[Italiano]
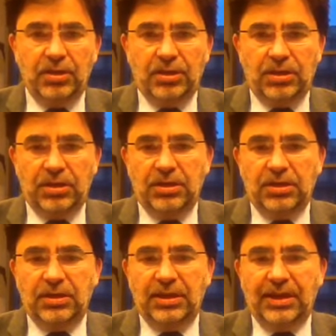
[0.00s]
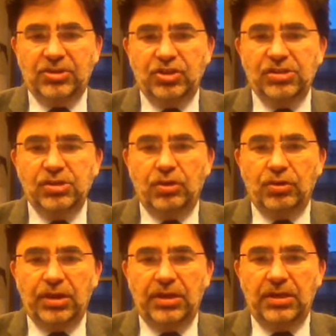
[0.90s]
eh,
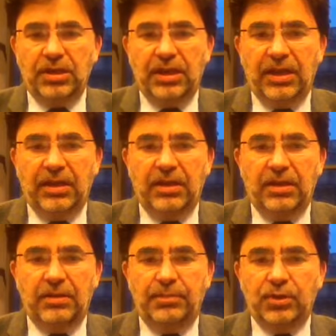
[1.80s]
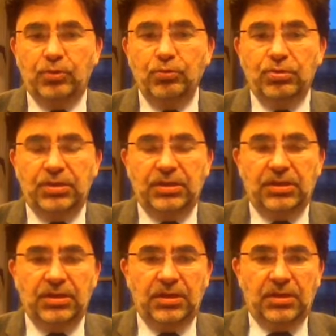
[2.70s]
accessori e eh, per tutti
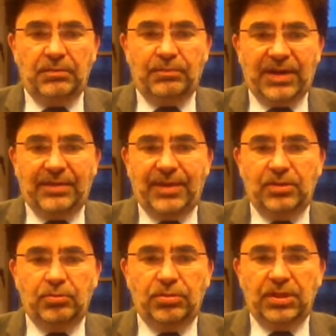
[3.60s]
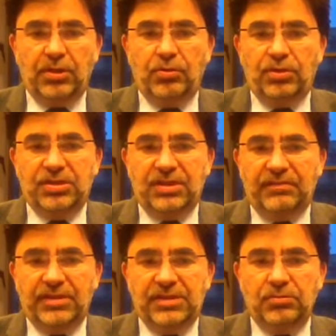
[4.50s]
i pagamenti ulteriori e
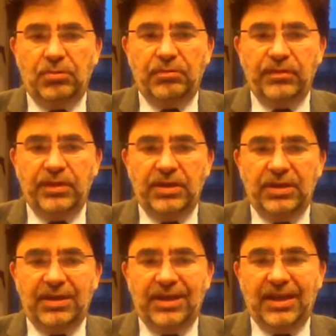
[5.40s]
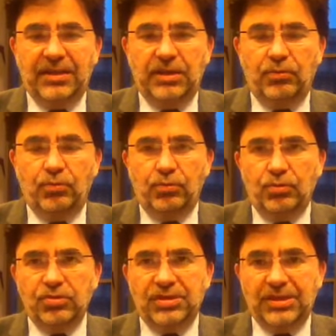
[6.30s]
servizi nuovi richiede un
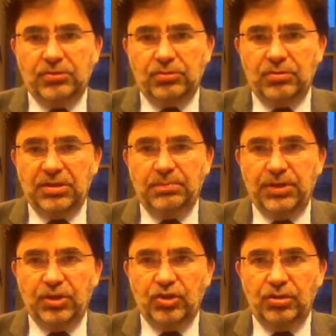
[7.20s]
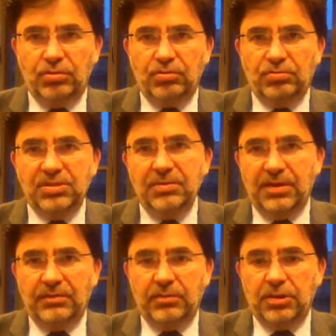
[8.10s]
consenso esplicito,
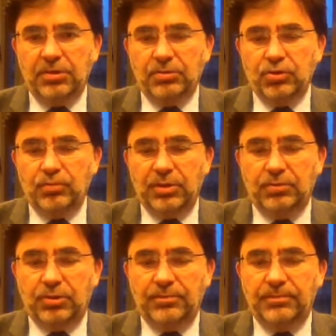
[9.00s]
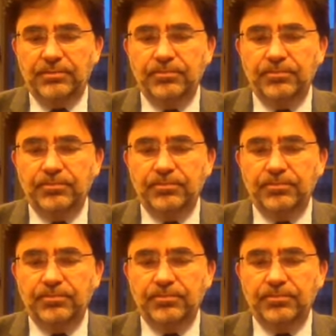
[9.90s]
consapevole del consumatore.